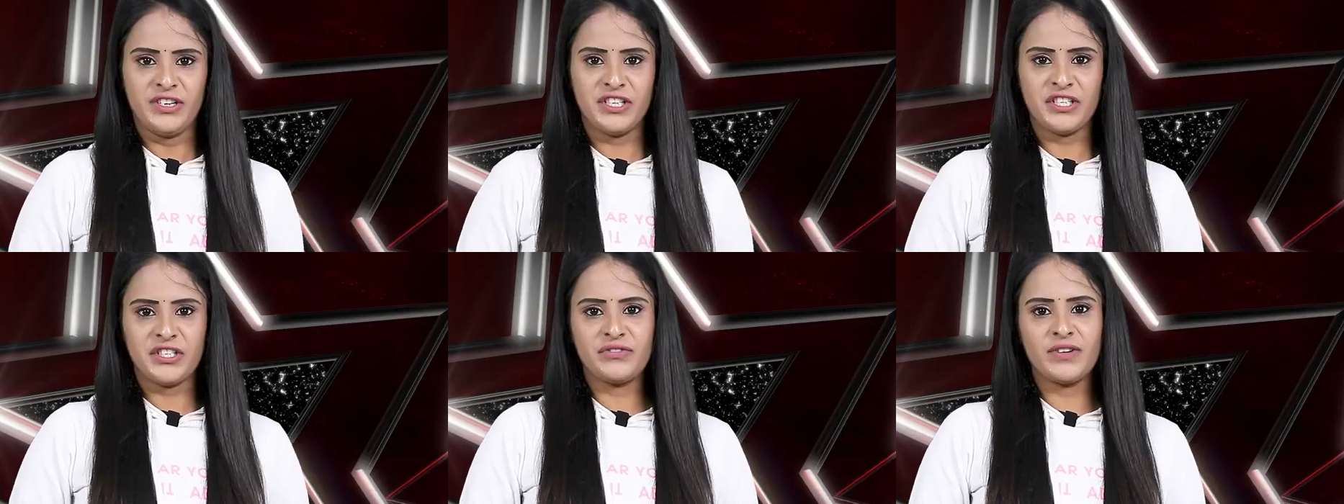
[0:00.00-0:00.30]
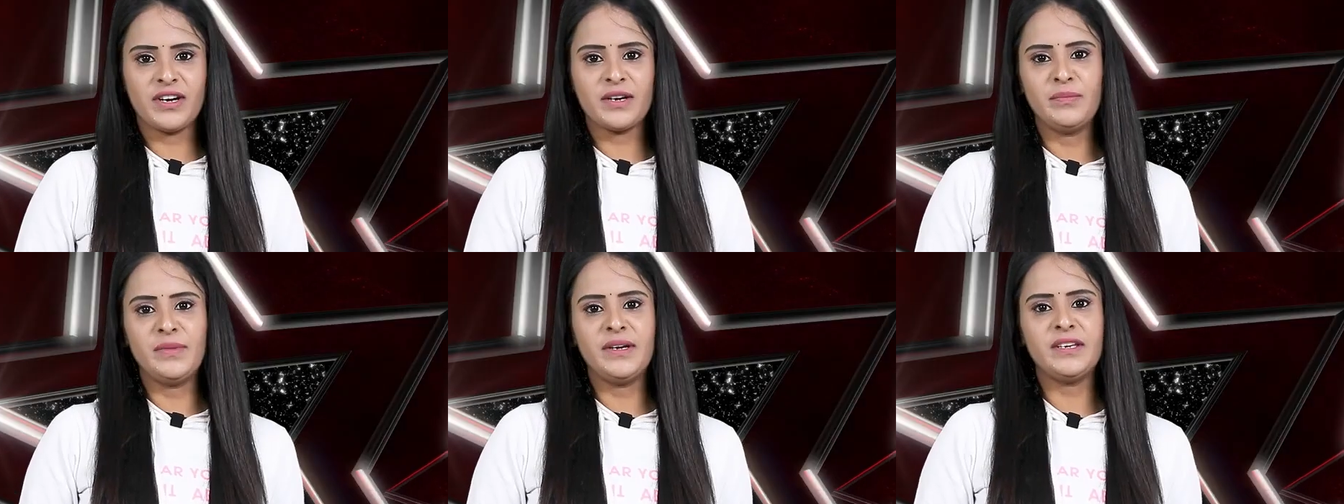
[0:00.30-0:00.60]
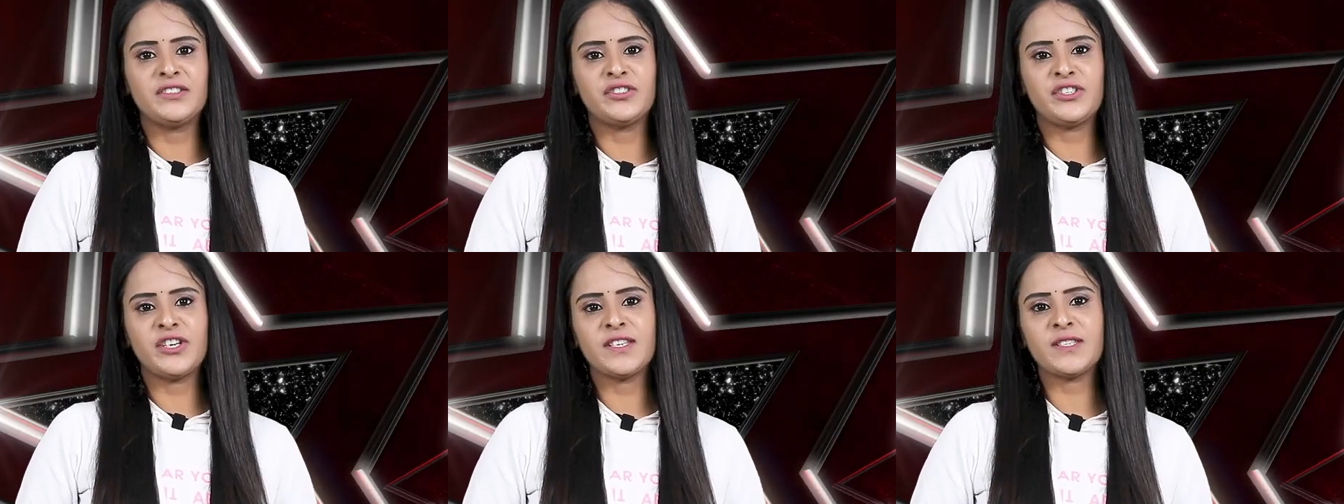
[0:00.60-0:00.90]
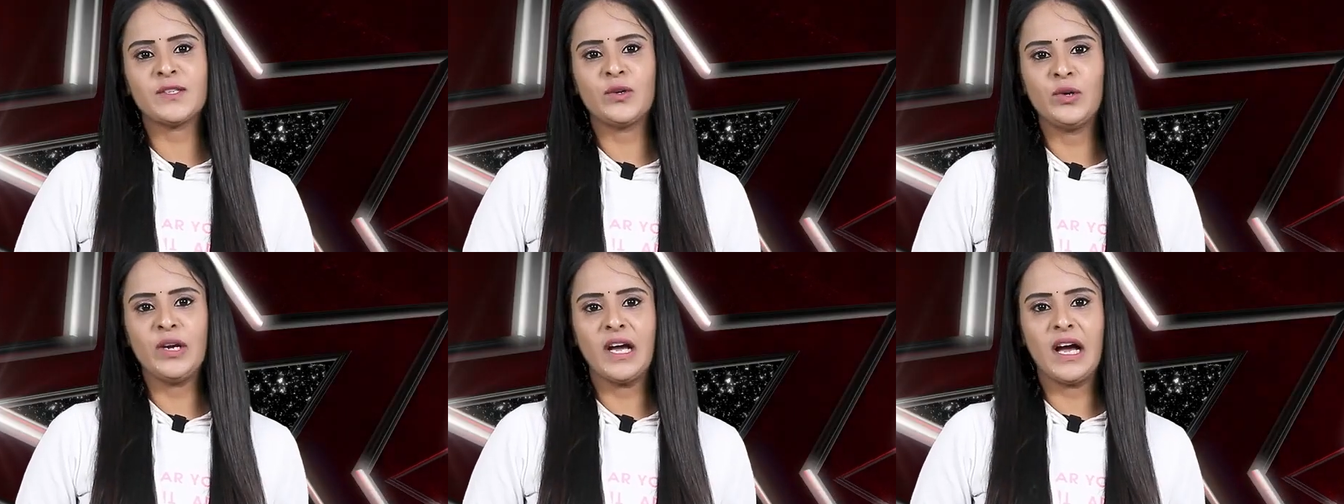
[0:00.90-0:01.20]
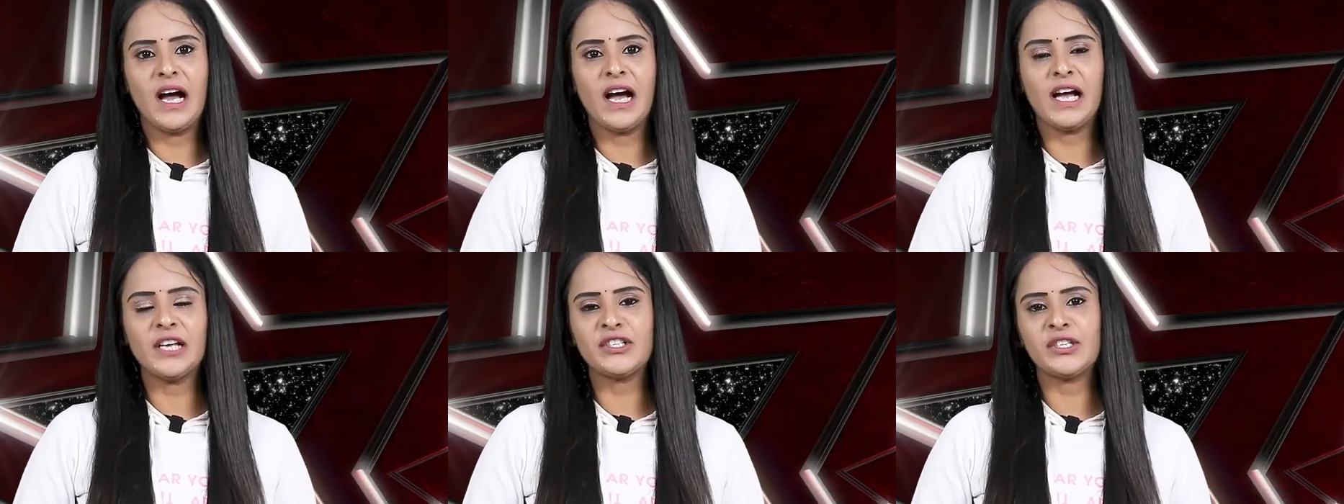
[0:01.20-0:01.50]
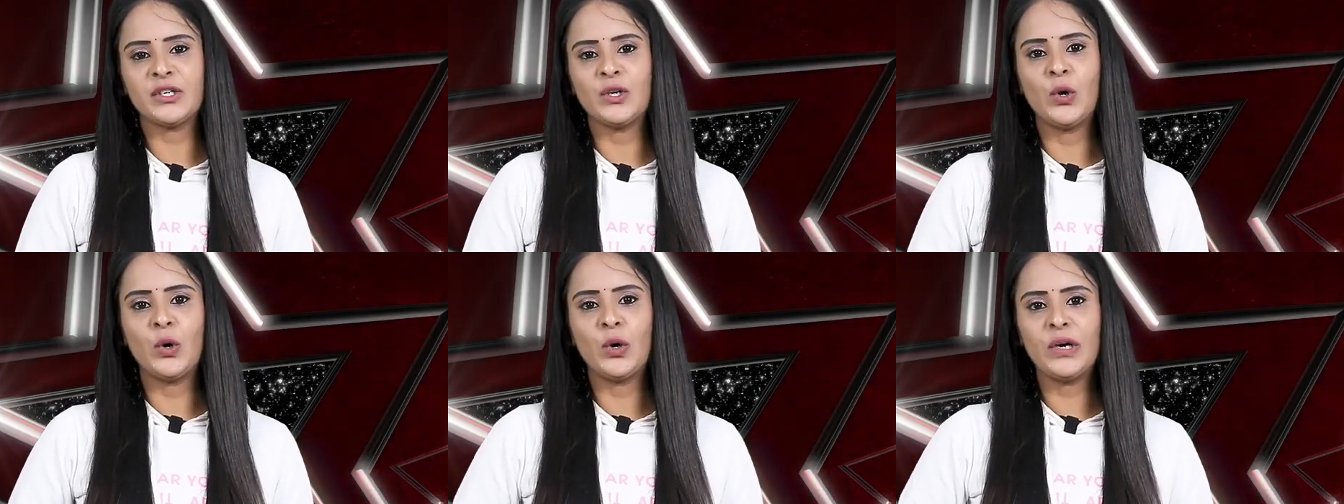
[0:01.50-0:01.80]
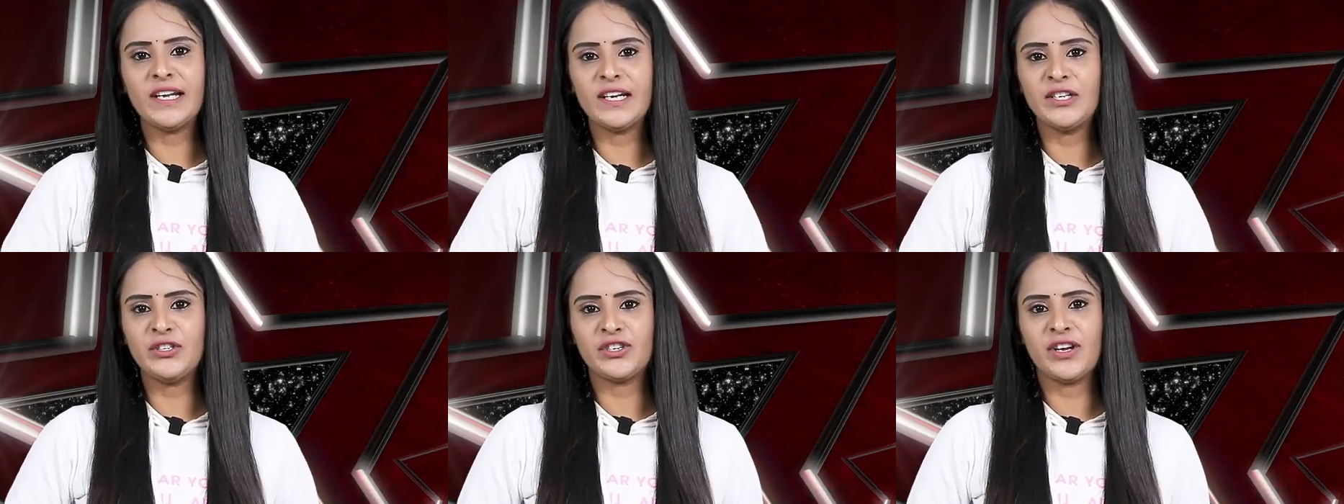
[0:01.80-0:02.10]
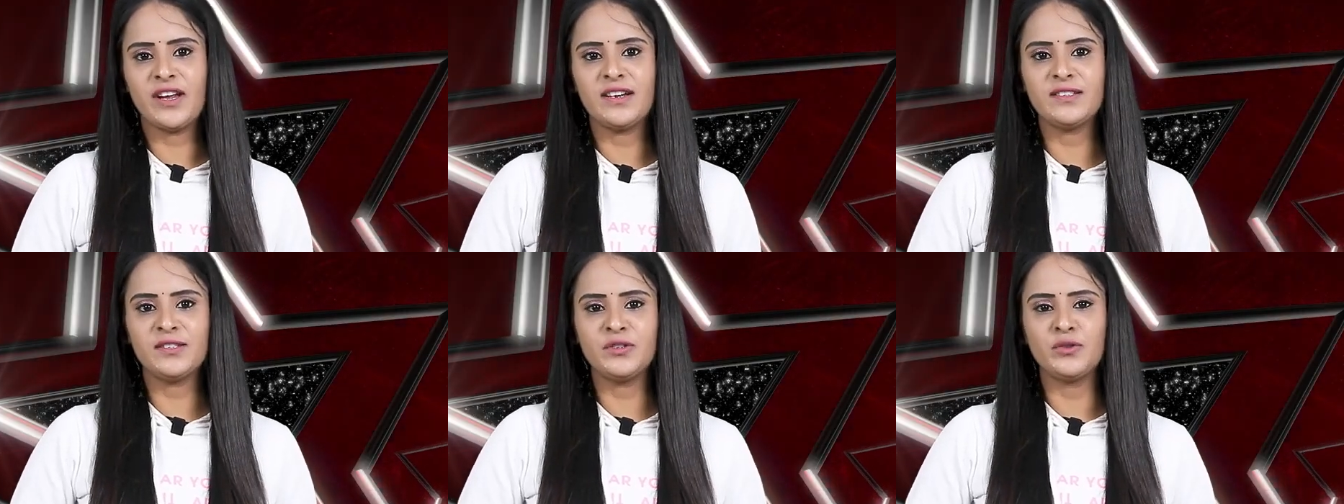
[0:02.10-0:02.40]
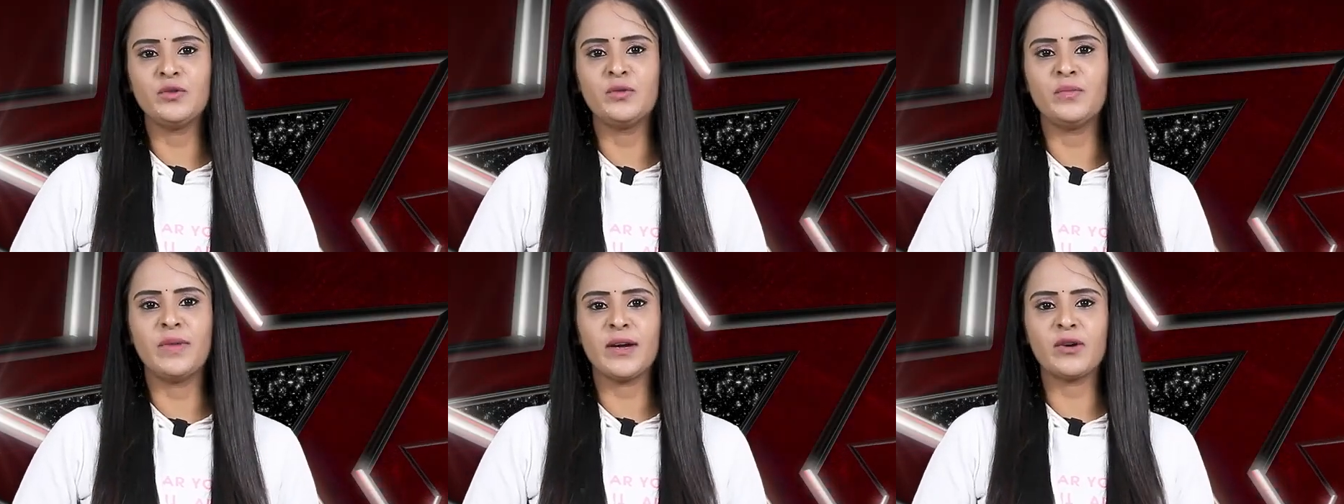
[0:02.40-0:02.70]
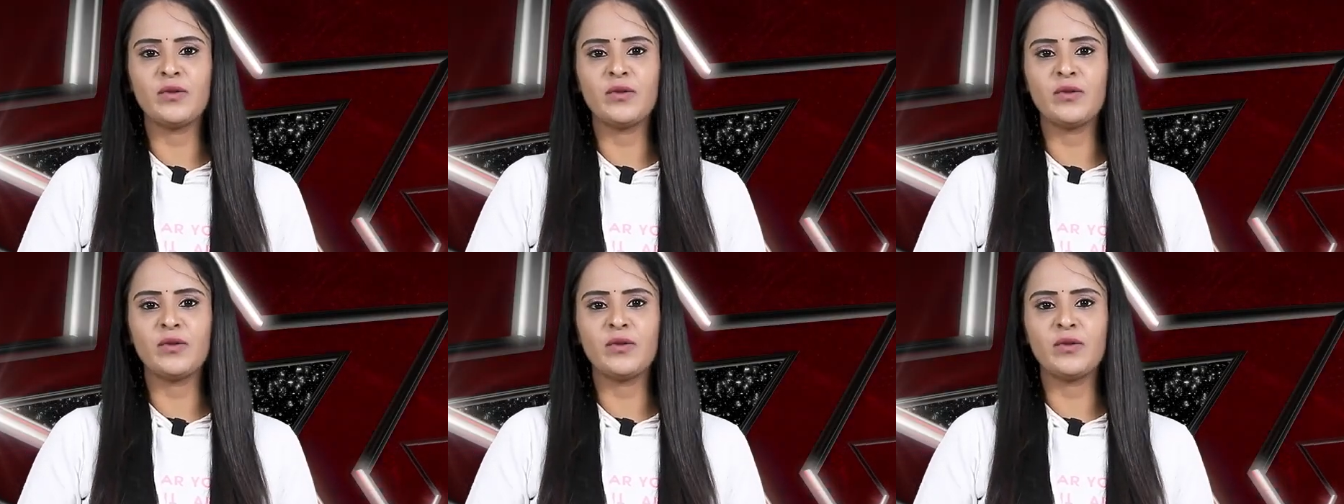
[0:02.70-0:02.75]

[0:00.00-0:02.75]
విశ్వక్ మిస్ చేసుకున్న ఆ గోల్డెన్ ఛాన్స్ను